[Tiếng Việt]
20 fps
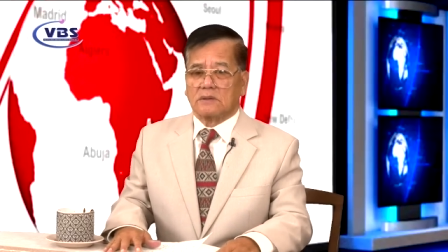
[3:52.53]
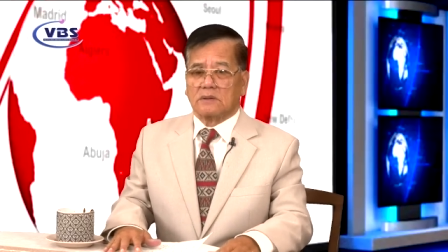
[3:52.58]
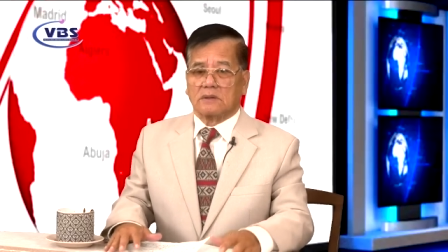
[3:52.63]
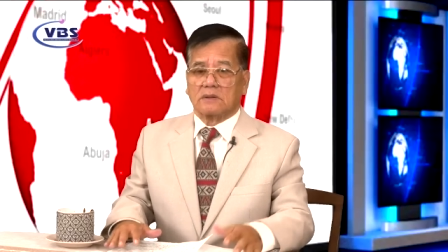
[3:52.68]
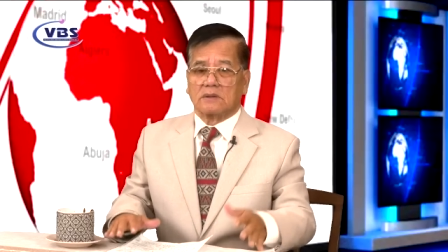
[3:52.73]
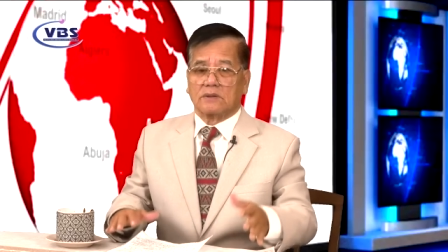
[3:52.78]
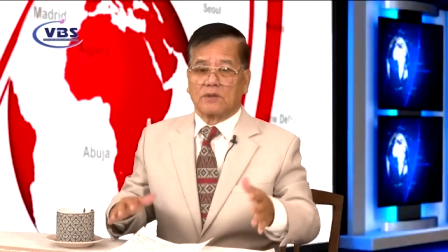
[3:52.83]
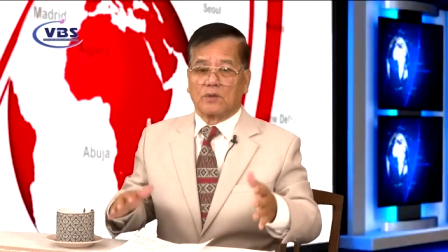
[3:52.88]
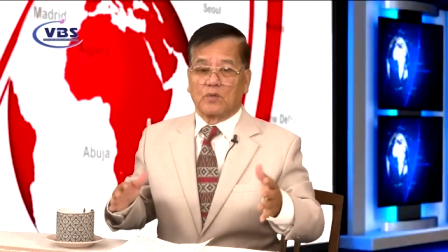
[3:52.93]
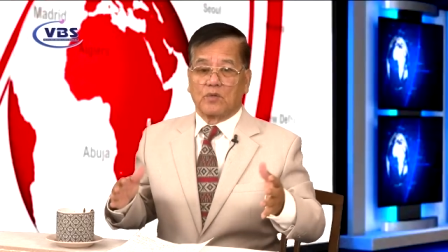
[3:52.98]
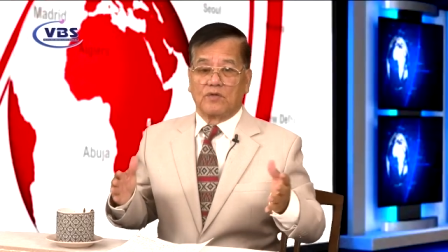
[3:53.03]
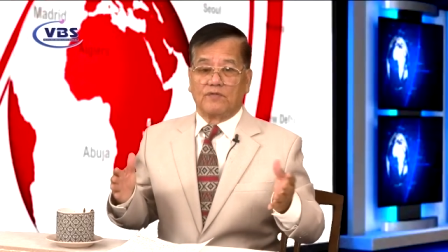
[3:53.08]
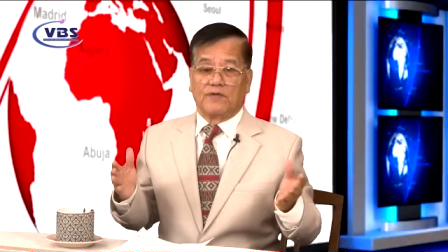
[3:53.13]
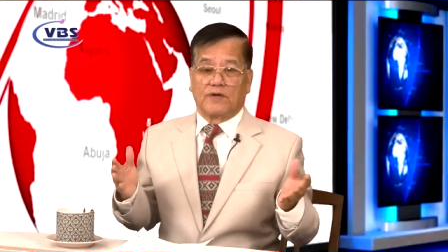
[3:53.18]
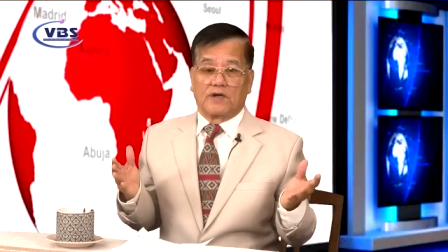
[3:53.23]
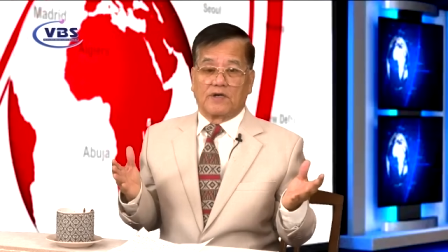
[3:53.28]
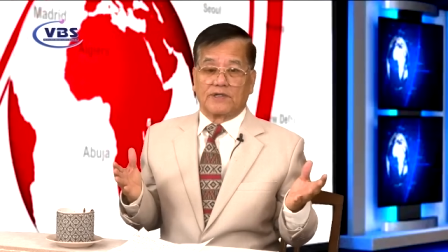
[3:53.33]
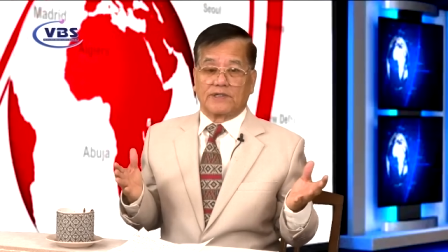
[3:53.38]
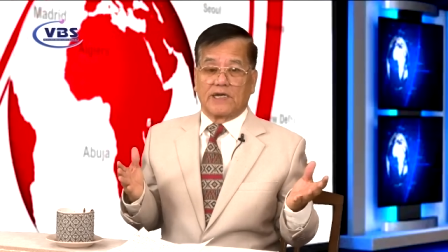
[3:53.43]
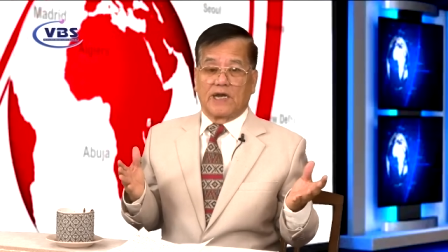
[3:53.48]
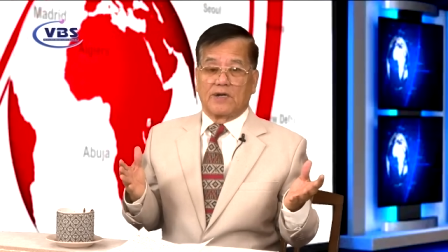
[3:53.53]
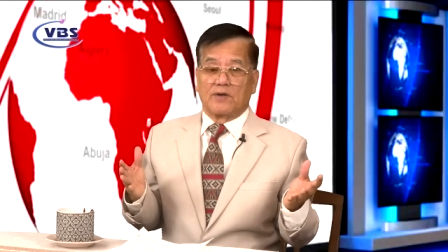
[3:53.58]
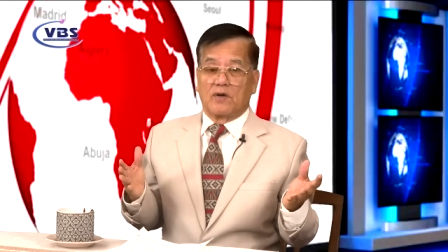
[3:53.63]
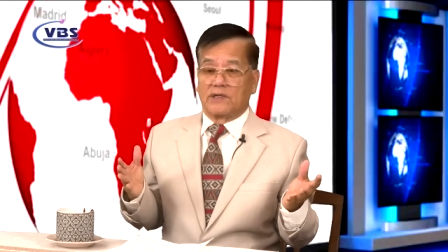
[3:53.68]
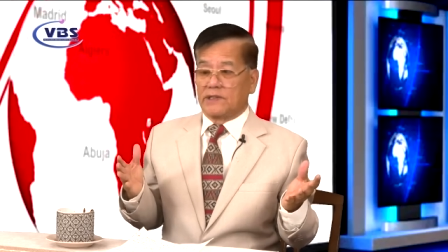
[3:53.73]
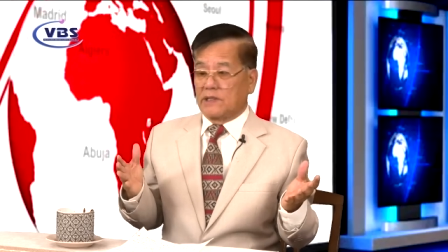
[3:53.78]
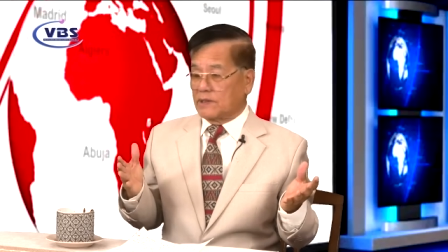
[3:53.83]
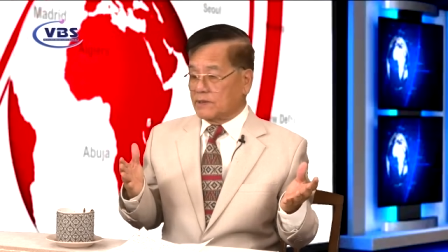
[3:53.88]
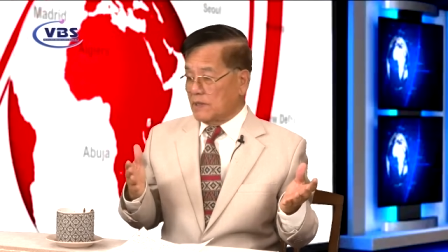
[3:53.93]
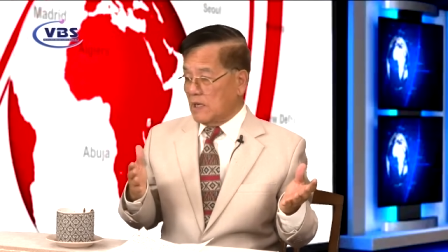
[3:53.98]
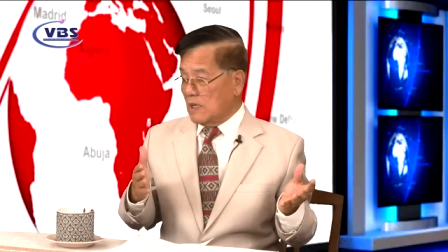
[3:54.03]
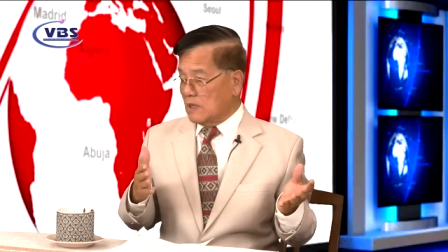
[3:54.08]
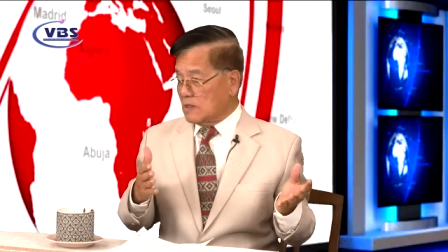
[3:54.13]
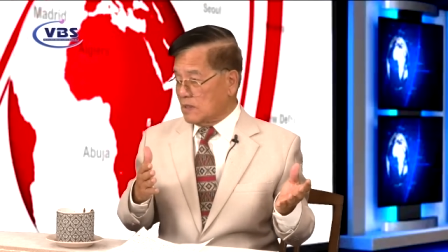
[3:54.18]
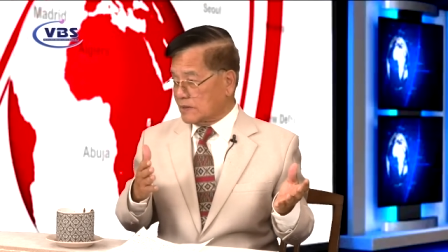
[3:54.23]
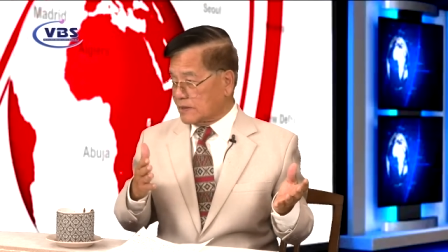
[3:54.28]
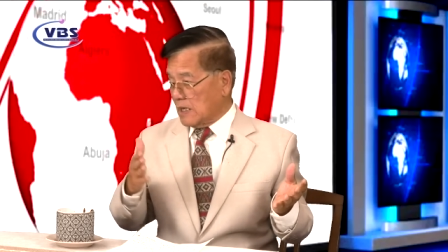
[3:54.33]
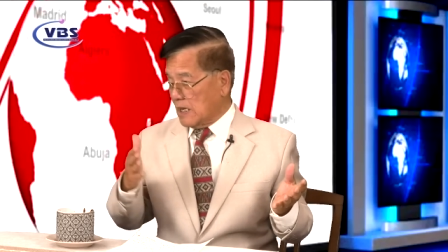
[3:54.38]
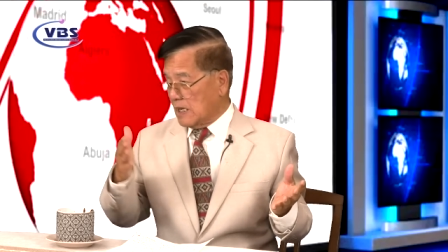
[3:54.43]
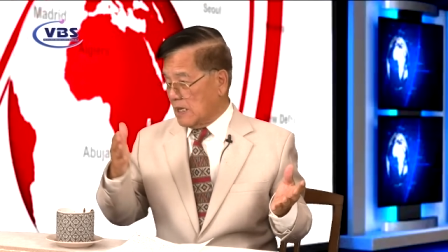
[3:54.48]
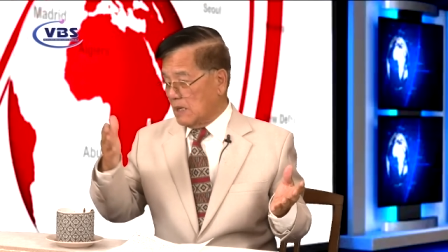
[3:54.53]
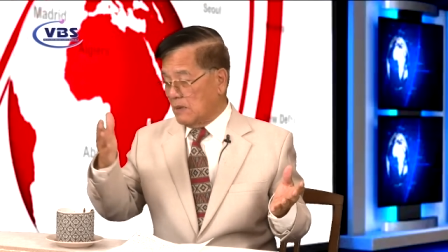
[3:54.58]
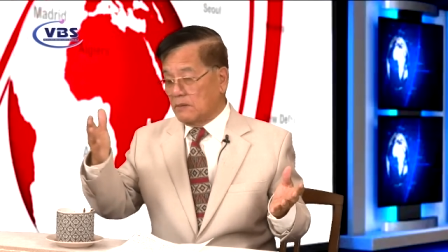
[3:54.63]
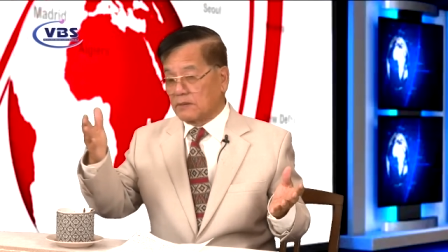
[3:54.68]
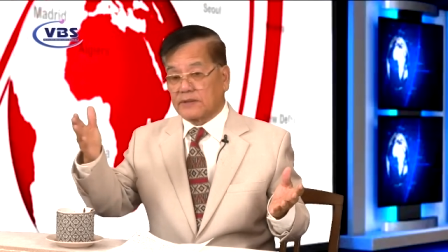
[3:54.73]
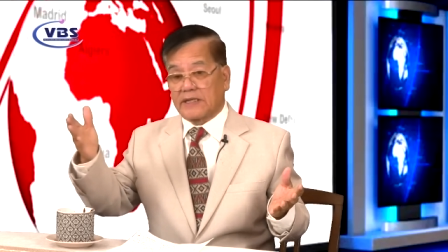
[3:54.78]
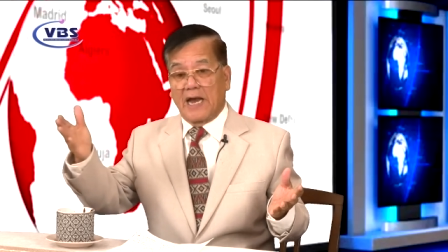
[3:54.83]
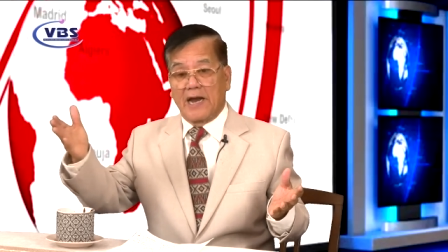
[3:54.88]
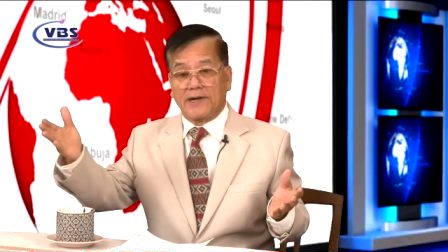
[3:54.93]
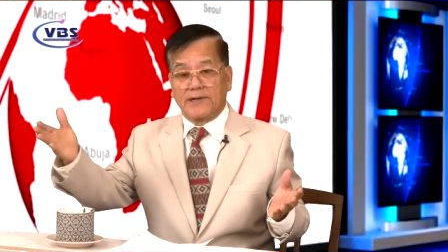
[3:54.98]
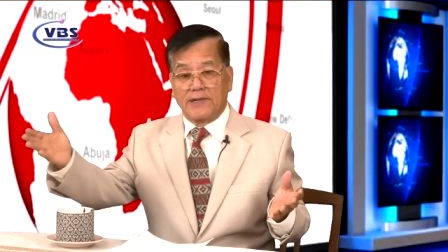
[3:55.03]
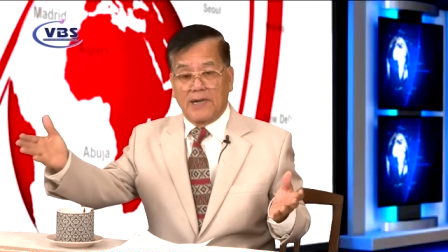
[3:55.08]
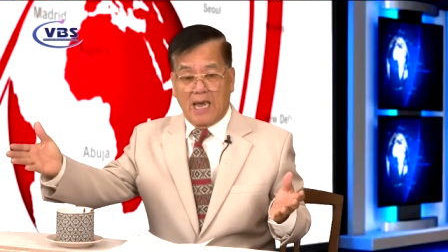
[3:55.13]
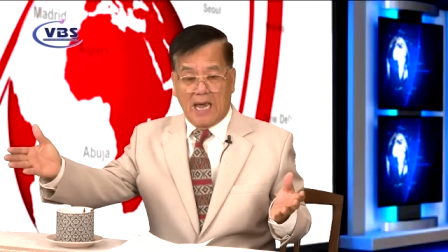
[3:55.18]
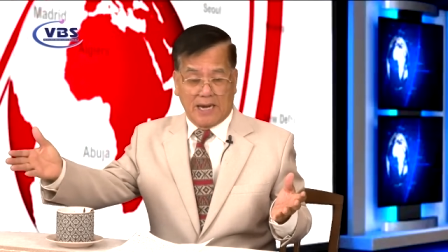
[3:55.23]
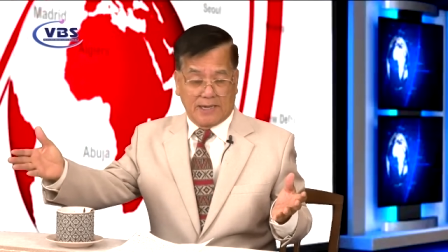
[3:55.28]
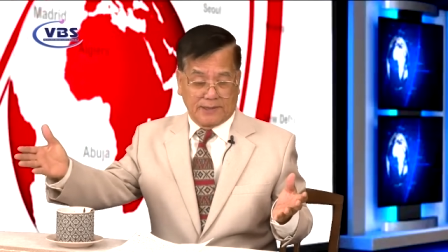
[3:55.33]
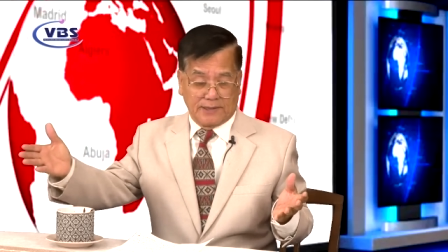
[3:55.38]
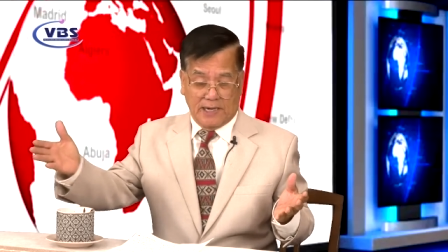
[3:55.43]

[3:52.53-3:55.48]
Thì quý vị có thể nói rằng đấy có thể là tai nạn,